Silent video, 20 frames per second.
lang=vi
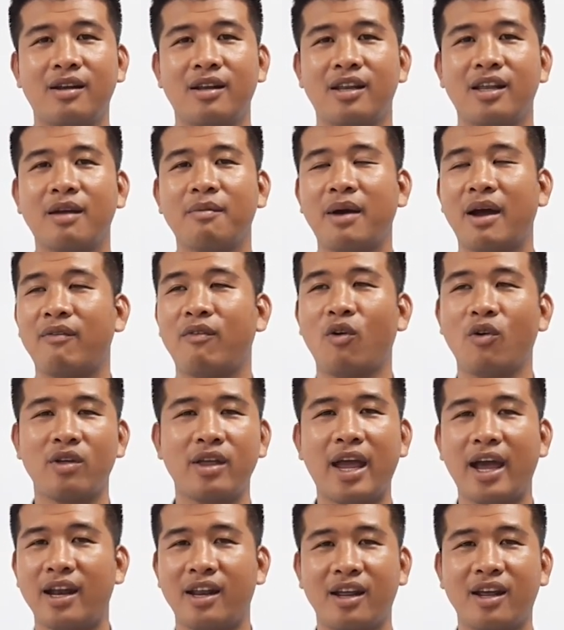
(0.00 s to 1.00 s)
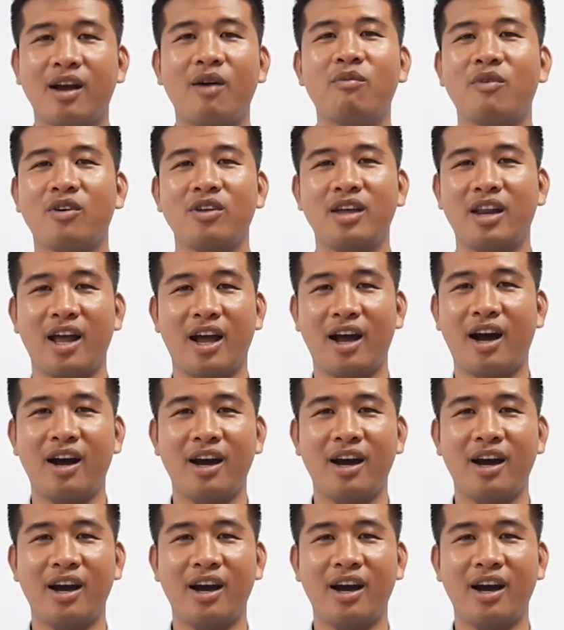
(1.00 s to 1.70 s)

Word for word: nhưng mà vô nhà thì không có gì để ở